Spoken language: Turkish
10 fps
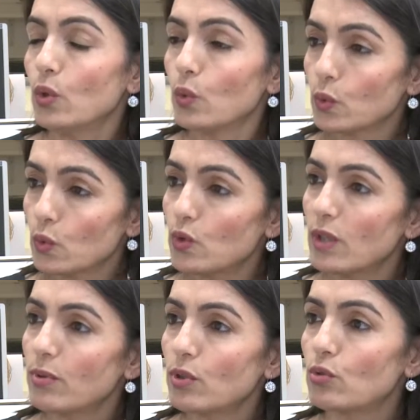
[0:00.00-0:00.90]

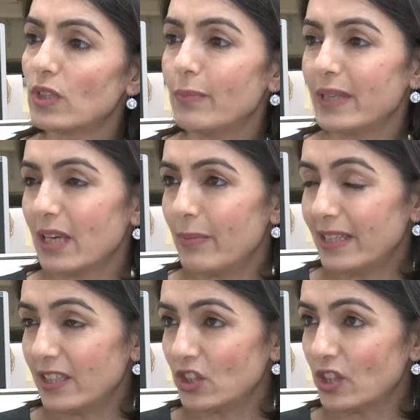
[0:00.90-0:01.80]
uzunca bir süre beraber
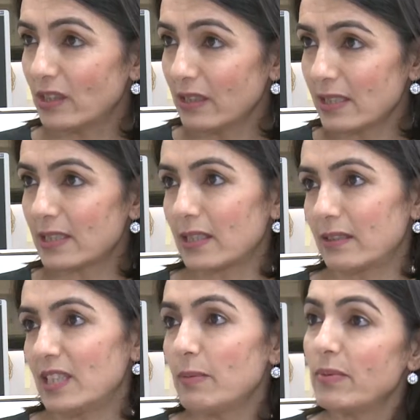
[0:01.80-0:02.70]
yaşanılırsa,
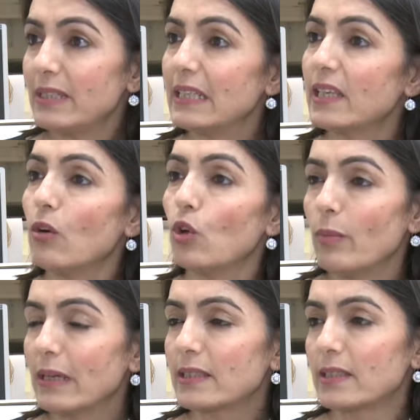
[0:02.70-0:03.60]
resmi bir nikah
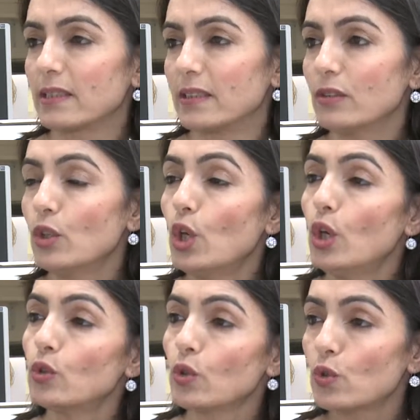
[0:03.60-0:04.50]
olmaksızın
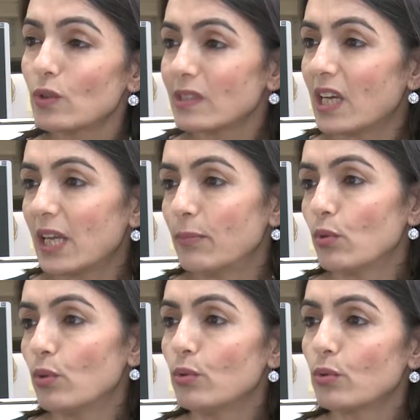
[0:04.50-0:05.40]
çocuk sahibi
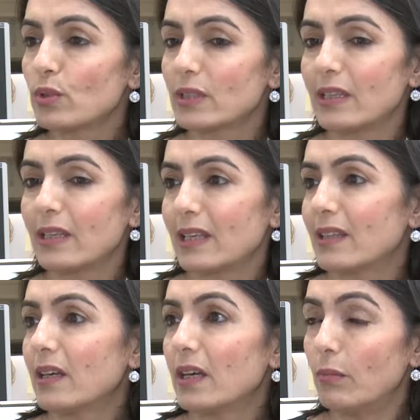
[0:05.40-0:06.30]
olunursa ya
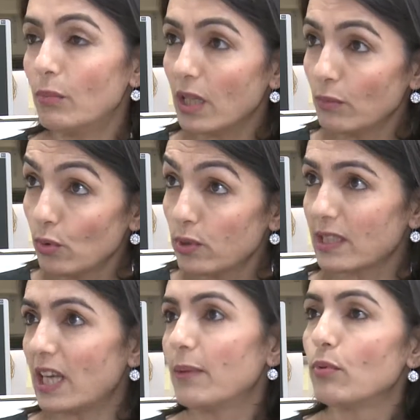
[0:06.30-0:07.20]
da mal mülk
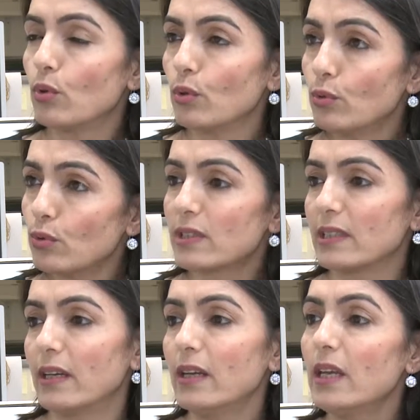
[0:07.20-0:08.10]
sahibi
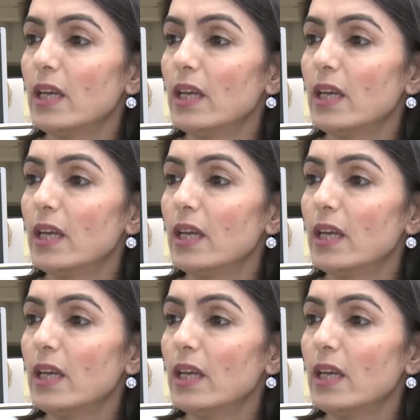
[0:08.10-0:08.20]
olunursa